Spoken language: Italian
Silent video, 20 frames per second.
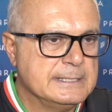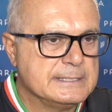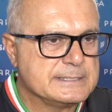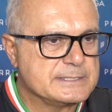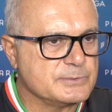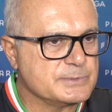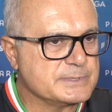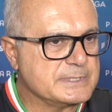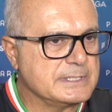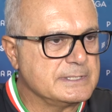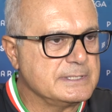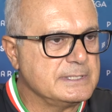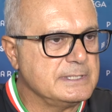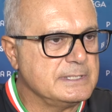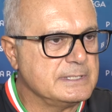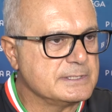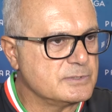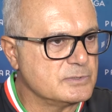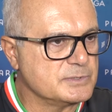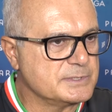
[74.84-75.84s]

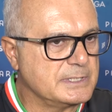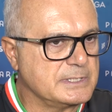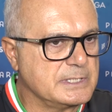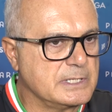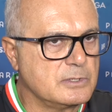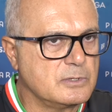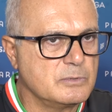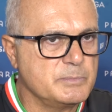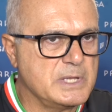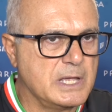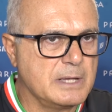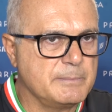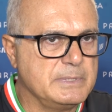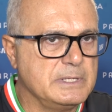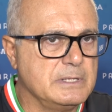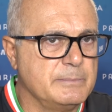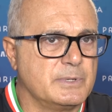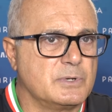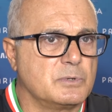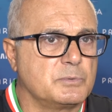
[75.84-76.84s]
Stati, sono stati
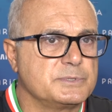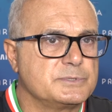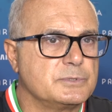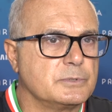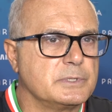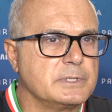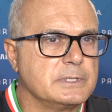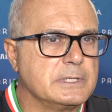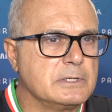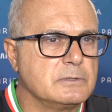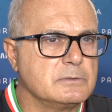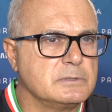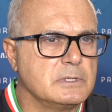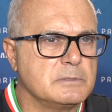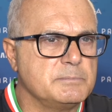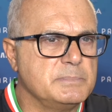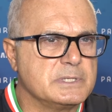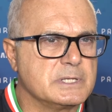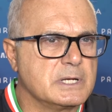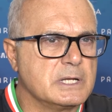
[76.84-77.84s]
encomiabili, però questo criterio di
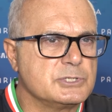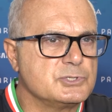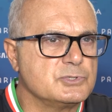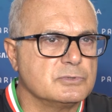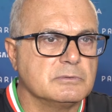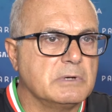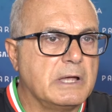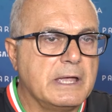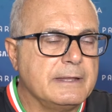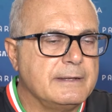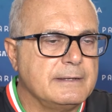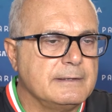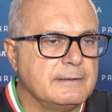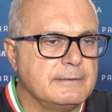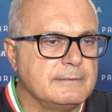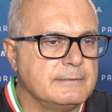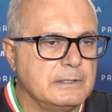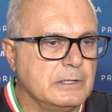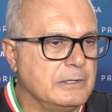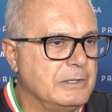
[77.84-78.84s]
arbitraggio, è,
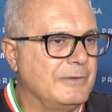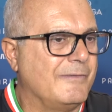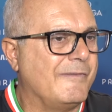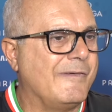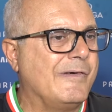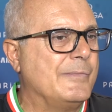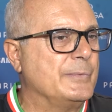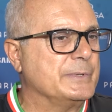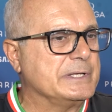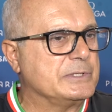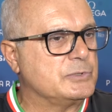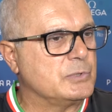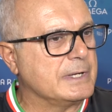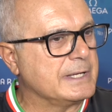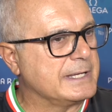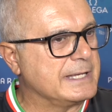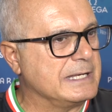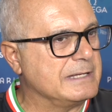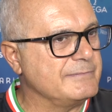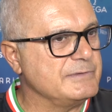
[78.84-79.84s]
lo avevamo detto
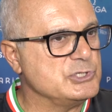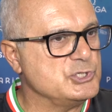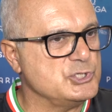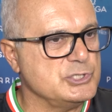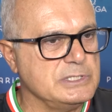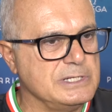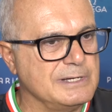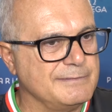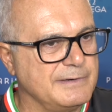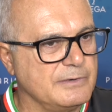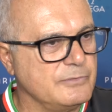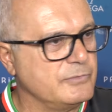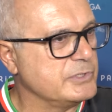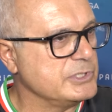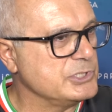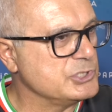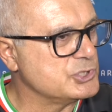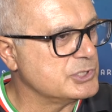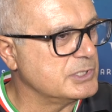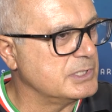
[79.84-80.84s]
anche alla vigilia,
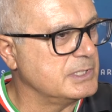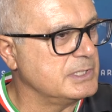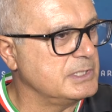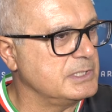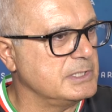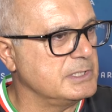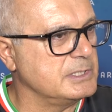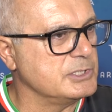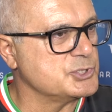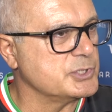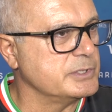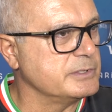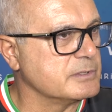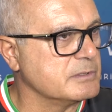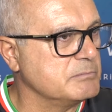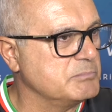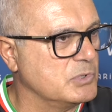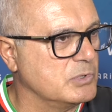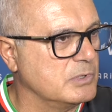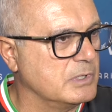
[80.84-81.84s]
favorisce i,
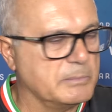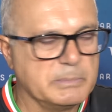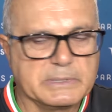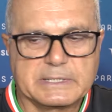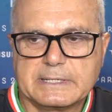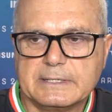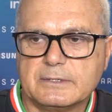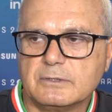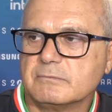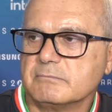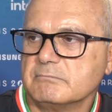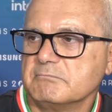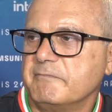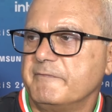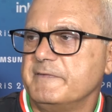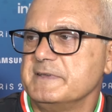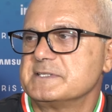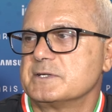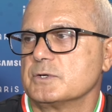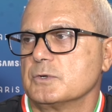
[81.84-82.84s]
i boa perché non,
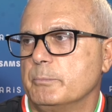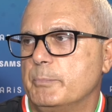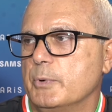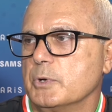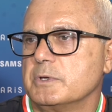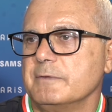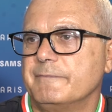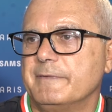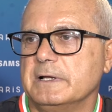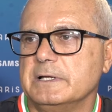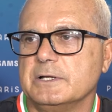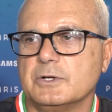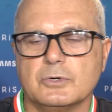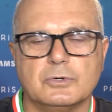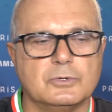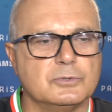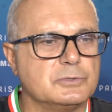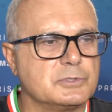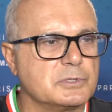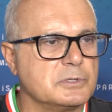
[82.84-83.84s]
fischiano pochi falli
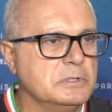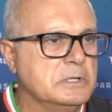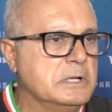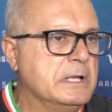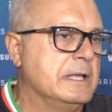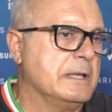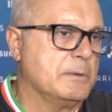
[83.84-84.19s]
contro